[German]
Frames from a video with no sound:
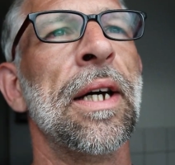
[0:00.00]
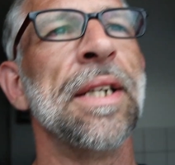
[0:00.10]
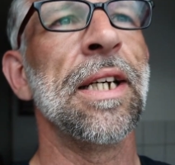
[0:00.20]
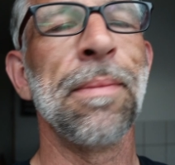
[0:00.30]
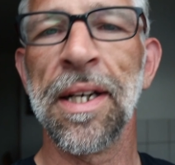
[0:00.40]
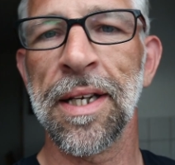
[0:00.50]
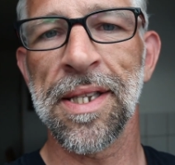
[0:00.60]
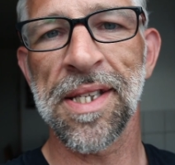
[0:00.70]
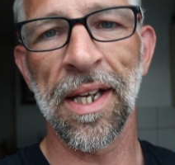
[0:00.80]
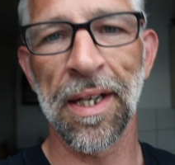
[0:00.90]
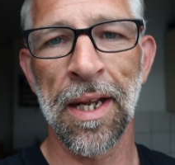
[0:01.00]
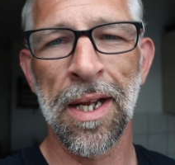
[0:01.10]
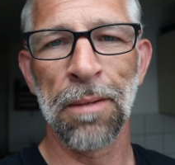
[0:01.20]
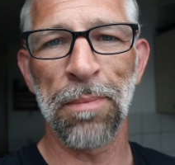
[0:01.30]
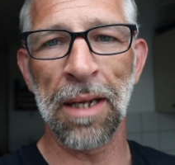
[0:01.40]
an denen meine Kids dann
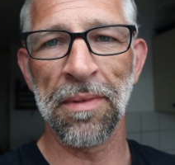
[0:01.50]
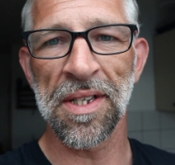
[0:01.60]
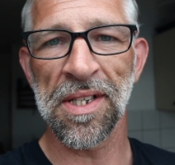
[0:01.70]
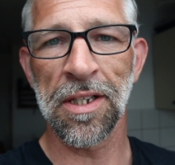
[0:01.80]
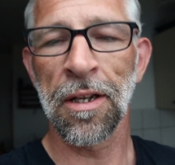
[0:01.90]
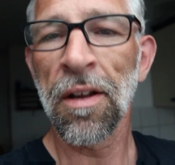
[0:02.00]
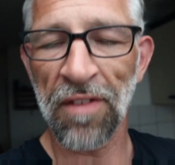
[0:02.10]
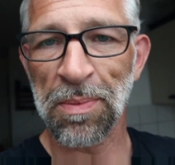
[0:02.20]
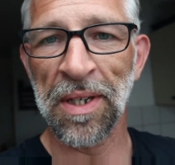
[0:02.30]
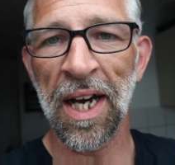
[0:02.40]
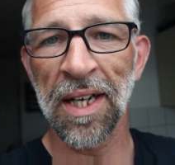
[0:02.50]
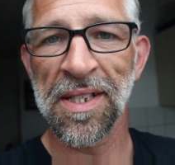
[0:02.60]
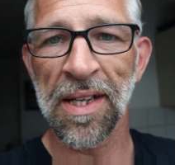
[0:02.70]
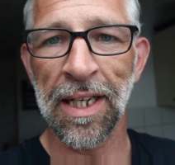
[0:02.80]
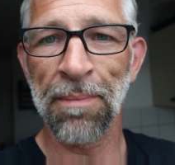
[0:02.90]
bei mir sind, was wir da
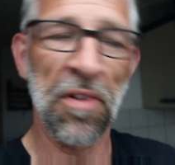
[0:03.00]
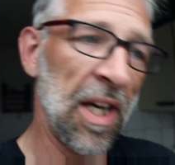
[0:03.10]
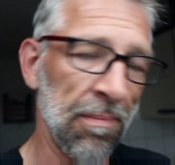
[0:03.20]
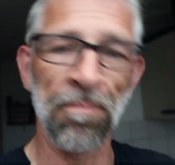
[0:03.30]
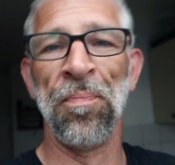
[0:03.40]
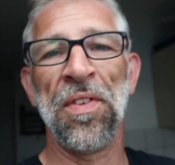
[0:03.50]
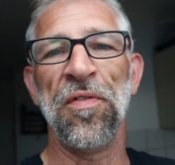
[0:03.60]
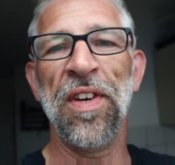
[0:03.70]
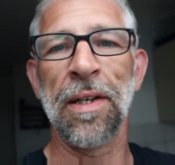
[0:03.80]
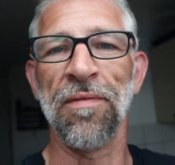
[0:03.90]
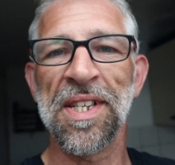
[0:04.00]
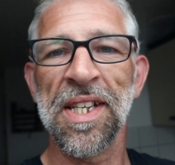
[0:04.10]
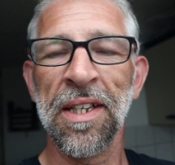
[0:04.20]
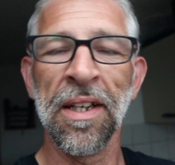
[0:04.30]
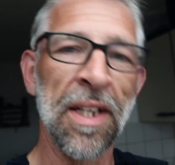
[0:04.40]
alles erleben werden werden wir
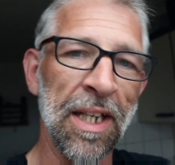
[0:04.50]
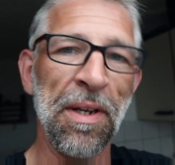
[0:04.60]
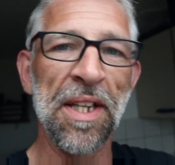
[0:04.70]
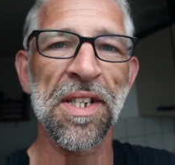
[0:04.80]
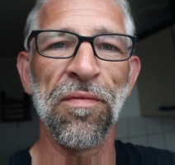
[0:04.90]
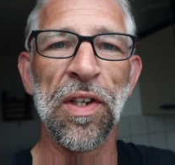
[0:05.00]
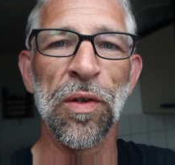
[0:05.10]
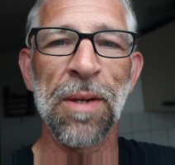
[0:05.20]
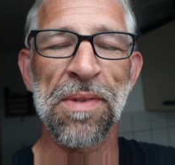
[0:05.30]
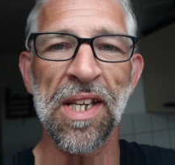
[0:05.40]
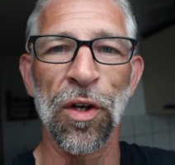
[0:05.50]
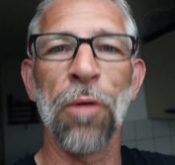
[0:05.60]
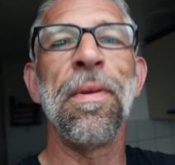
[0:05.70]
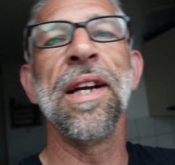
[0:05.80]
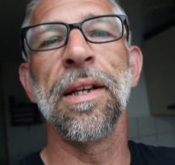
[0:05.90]
sehen. Im nächsten Video gibt es dann
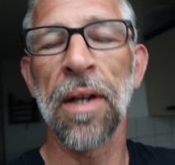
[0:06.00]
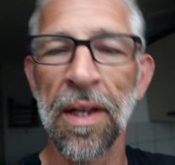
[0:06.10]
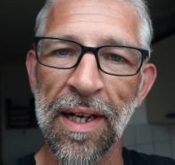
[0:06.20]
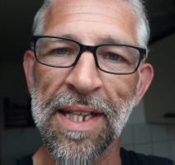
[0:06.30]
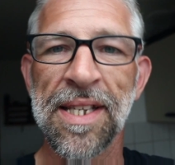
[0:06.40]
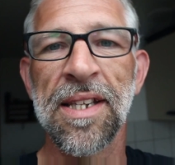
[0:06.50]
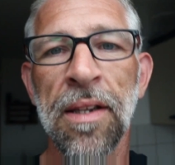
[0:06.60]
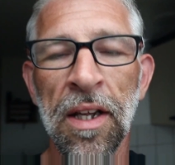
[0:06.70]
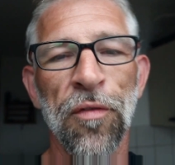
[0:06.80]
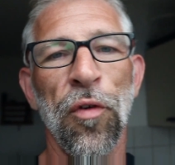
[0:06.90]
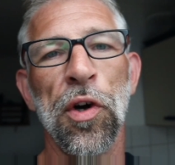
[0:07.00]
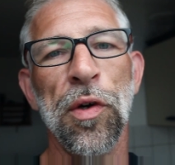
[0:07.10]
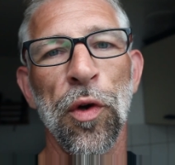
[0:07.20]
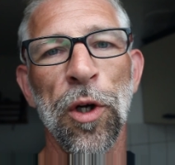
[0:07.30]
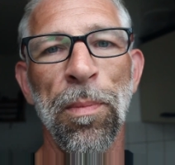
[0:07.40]
nochmal den letzten
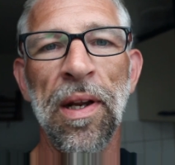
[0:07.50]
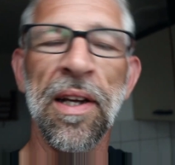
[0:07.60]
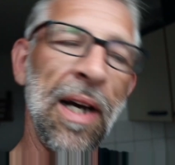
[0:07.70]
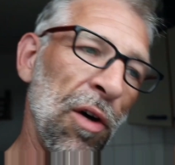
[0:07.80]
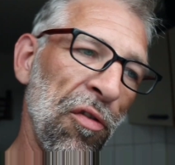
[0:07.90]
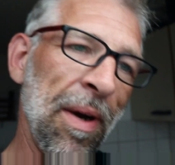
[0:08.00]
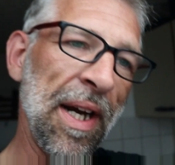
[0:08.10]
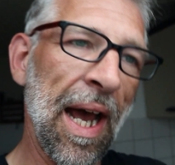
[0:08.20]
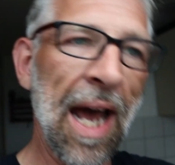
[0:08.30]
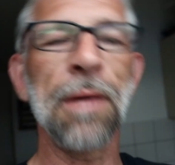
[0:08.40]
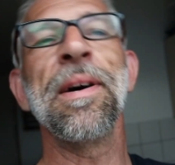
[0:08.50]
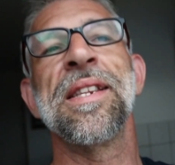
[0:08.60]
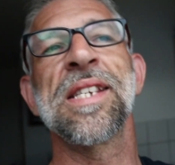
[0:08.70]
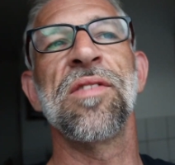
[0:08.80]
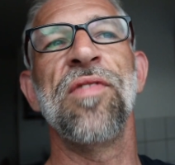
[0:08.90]
Wochenrückblick auf meine
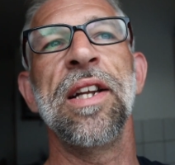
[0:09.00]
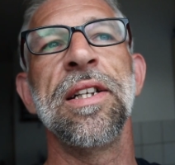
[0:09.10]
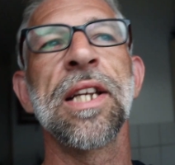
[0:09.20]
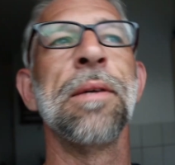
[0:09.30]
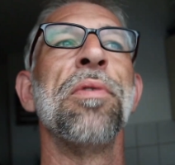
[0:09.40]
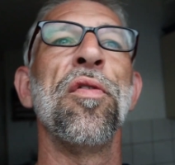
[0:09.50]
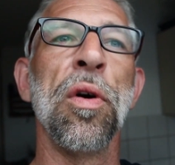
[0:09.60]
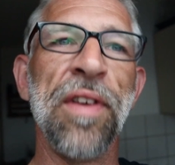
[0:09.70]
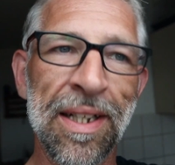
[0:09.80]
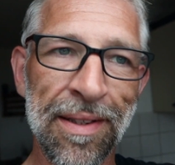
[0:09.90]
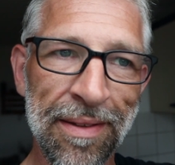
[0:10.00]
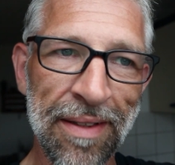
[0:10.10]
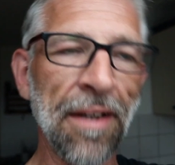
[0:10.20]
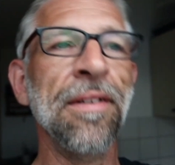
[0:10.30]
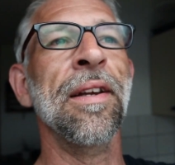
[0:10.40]
Arbeitswelt, bevor wir
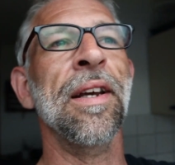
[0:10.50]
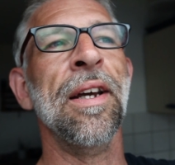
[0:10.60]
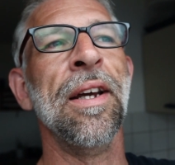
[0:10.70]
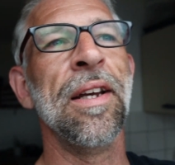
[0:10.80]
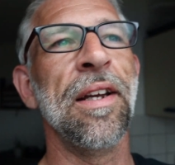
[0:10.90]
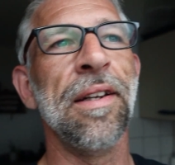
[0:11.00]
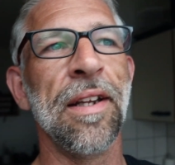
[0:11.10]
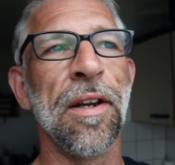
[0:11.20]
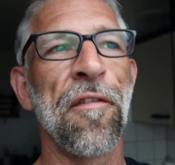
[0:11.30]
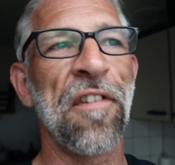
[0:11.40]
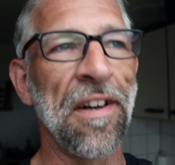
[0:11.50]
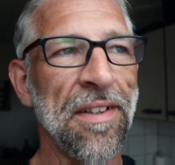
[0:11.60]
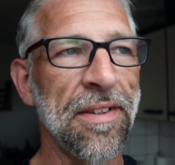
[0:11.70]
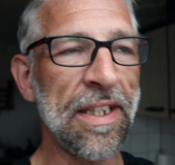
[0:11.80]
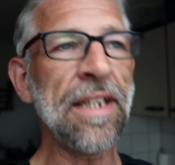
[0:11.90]
dann in den
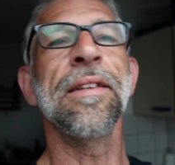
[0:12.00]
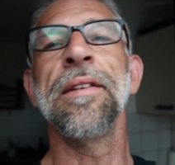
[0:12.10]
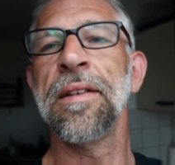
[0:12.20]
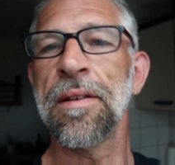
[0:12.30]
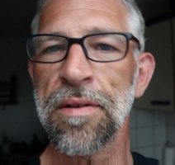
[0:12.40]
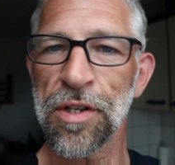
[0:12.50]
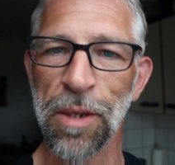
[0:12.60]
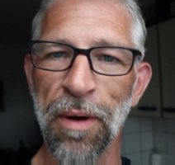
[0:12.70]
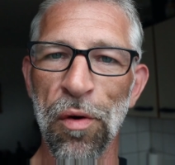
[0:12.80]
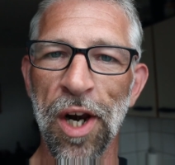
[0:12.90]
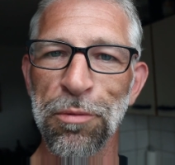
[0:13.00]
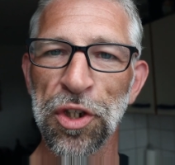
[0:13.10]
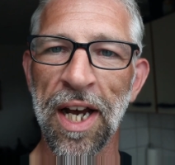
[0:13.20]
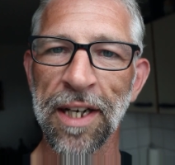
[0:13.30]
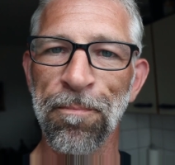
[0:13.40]
verdienten Sommerurlaub
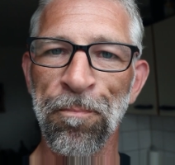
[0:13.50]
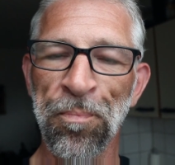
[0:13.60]
starten.